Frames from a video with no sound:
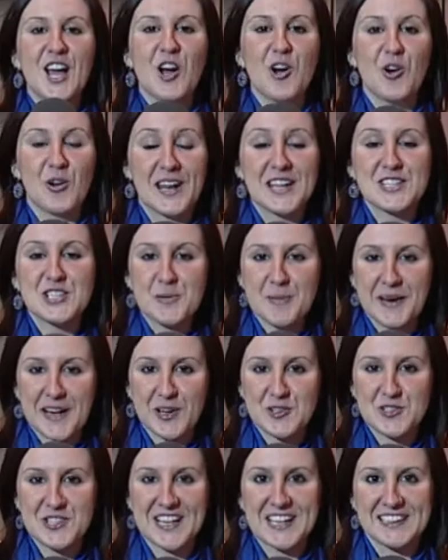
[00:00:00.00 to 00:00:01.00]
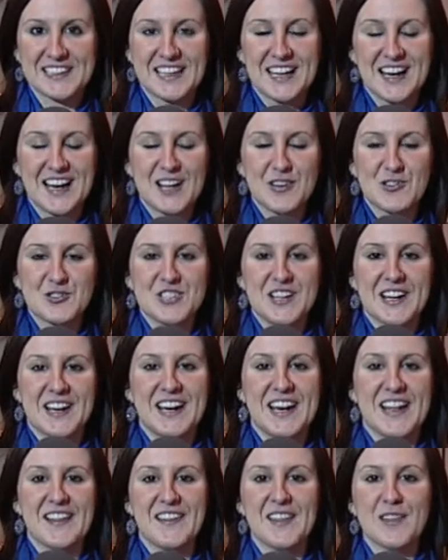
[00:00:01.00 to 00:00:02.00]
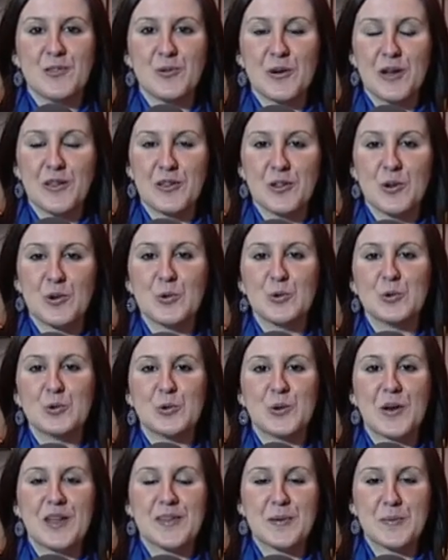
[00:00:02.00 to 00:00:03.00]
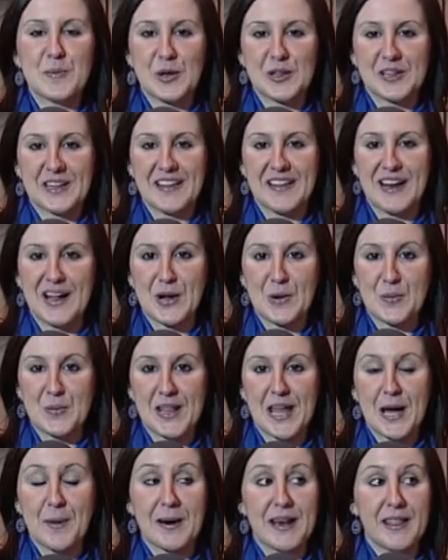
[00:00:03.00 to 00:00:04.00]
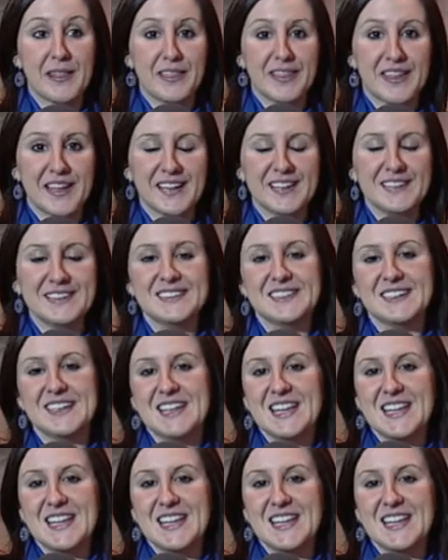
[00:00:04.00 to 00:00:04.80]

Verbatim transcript: Hola, soy María José Catalá, la consejera de Educación, Cultura y Deporte de la Comunidad Valenciana